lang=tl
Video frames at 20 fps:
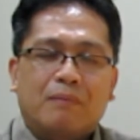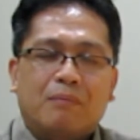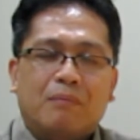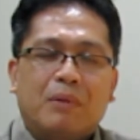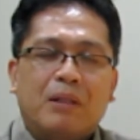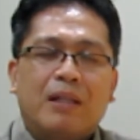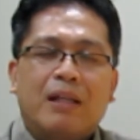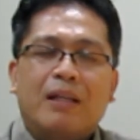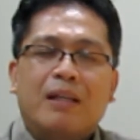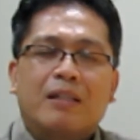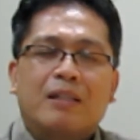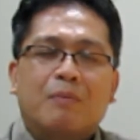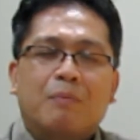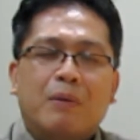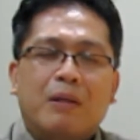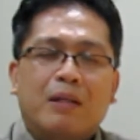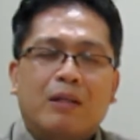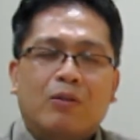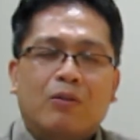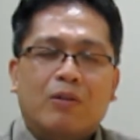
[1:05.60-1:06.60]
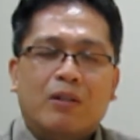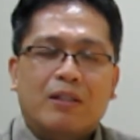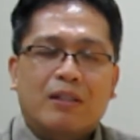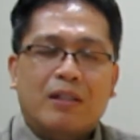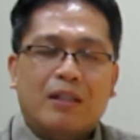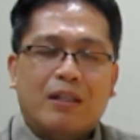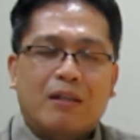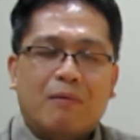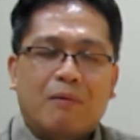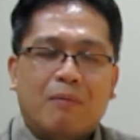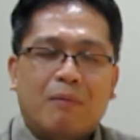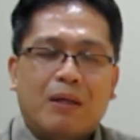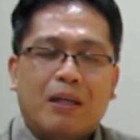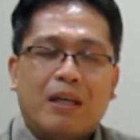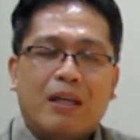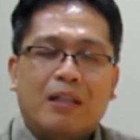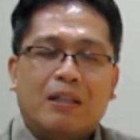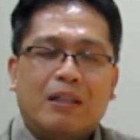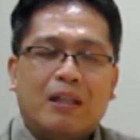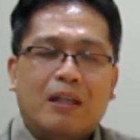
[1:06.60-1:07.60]
banal na spirito na siya namin
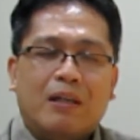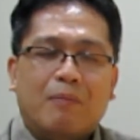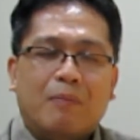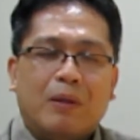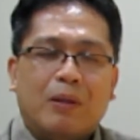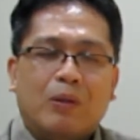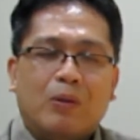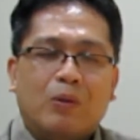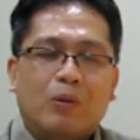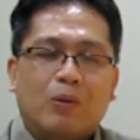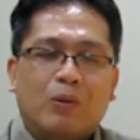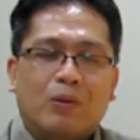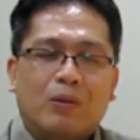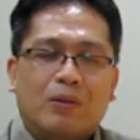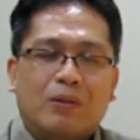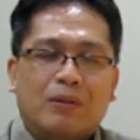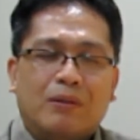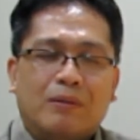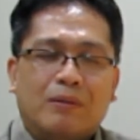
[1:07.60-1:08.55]
magiging tagapagturo